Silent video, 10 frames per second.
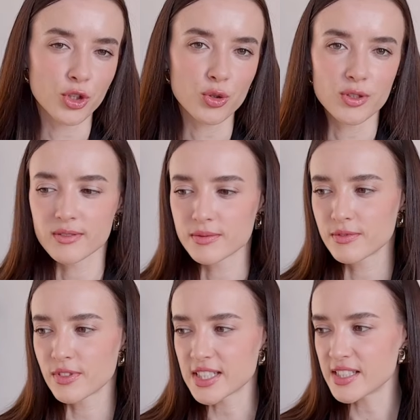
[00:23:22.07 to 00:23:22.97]
ее
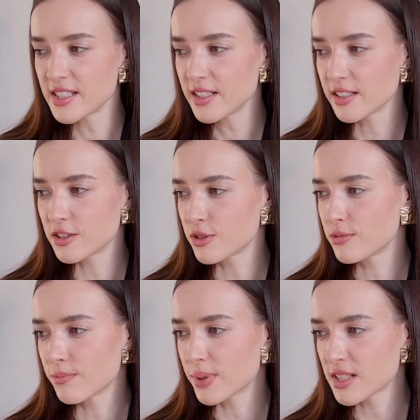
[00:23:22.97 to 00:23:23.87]
в России
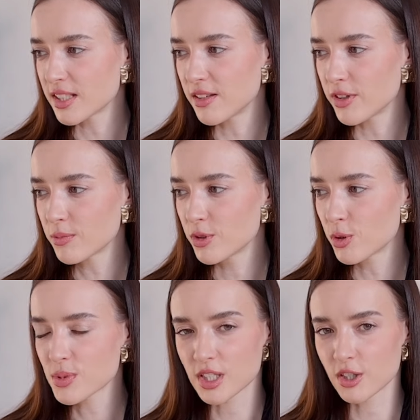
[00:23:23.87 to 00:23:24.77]
последнее время
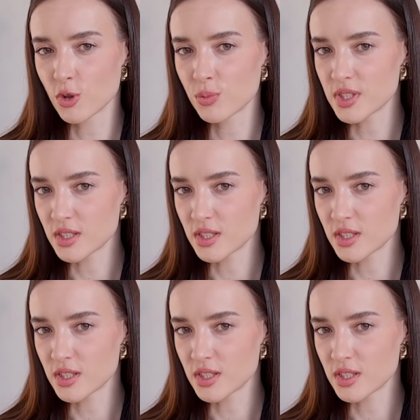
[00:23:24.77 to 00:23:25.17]
днем с огнем не